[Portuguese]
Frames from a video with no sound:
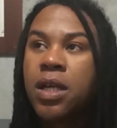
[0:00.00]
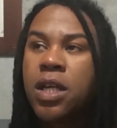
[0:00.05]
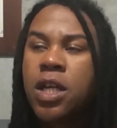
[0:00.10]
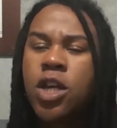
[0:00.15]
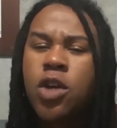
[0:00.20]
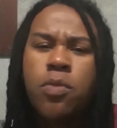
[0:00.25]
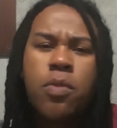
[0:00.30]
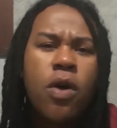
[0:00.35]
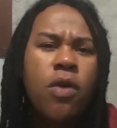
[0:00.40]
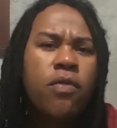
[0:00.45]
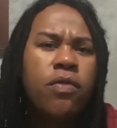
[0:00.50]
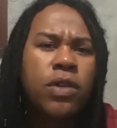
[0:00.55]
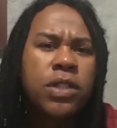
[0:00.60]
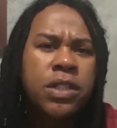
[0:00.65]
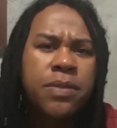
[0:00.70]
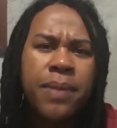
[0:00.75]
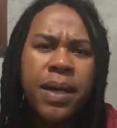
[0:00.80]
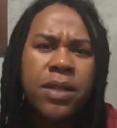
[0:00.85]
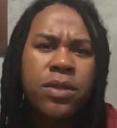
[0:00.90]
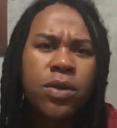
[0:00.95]
E o meu avô
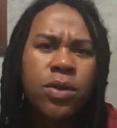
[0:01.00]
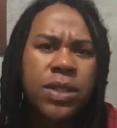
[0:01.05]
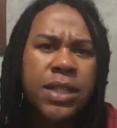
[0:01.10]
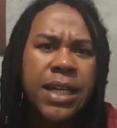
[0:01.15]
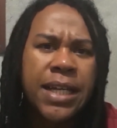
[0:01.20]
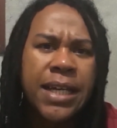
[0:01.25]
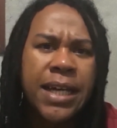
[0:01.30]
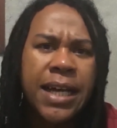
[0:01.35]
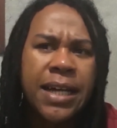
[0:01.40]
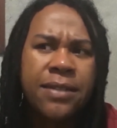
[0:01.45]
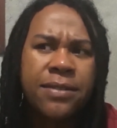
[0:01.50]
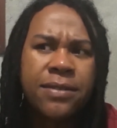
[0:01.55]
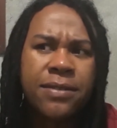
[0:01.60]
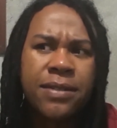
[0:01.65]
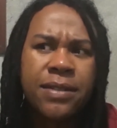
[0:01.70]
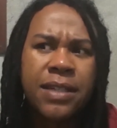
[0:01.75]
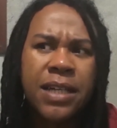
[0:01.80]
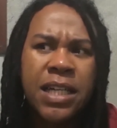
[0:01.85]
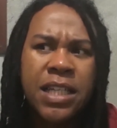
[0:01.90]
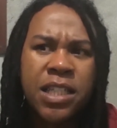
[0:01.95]
se matou, tá ligado?
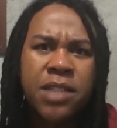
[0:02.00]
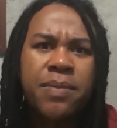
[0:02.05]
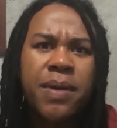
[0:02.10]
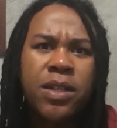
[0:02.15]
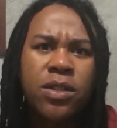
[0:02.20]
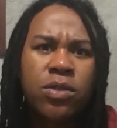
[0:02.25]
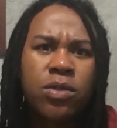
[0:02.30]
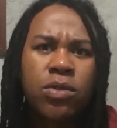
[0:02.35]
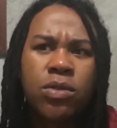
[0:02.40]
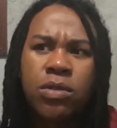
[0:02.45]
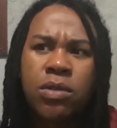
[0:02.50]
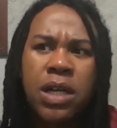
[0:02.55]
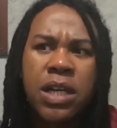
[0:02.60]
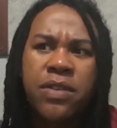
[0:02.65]
Ele se matou,